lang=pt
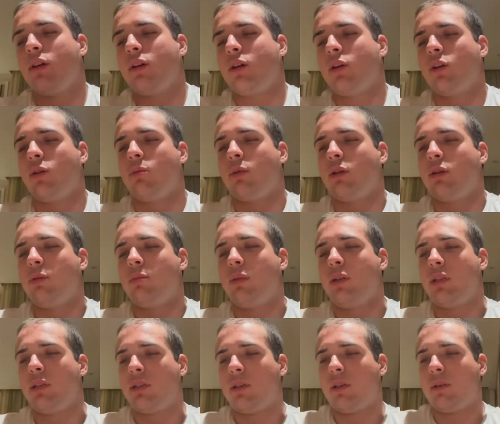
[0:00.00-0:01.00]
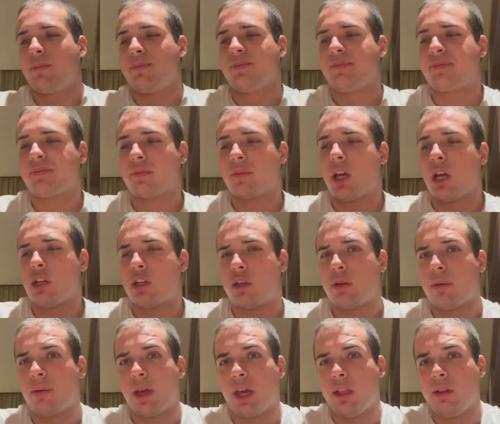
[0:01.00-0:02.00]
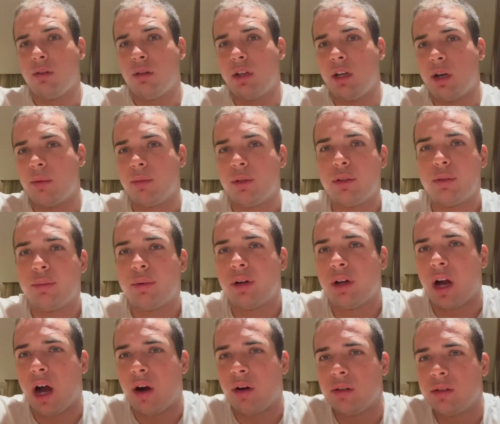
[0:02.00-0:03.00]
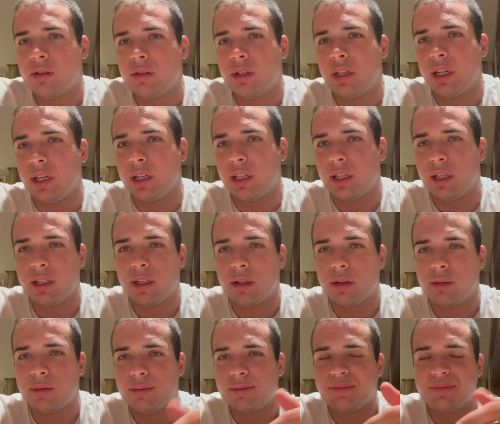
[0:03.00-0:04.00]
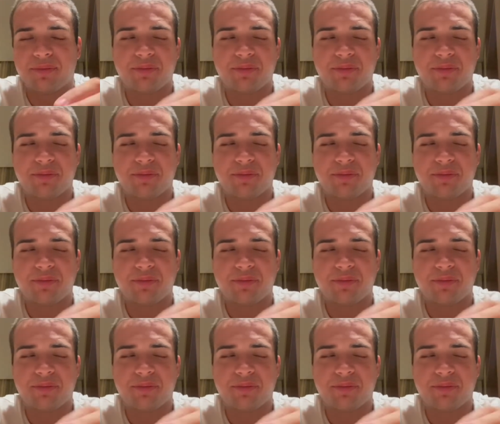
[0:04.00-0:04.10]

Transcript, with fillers: com manobrista. Acho que quem não liga muito pro carro não liga, né? Então.